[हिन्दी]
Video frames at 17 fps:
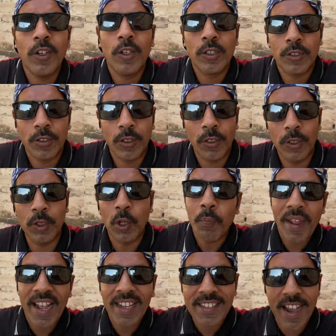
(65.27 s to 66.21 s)
दोस्तों तो
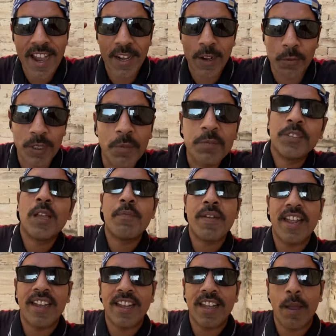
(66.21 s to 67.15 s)
मैं जा रहा हूँ सबसे
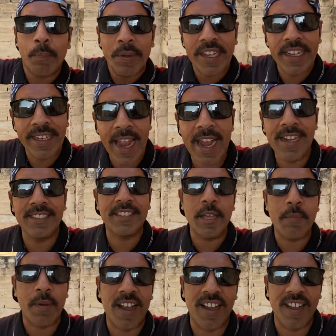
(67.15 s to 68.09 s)
पहले अपनी कैट्स के
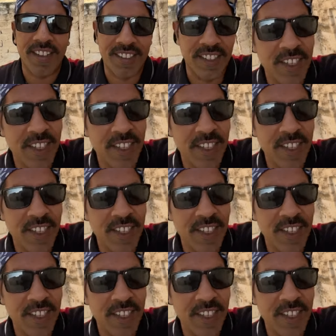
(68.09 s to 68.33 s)
बाद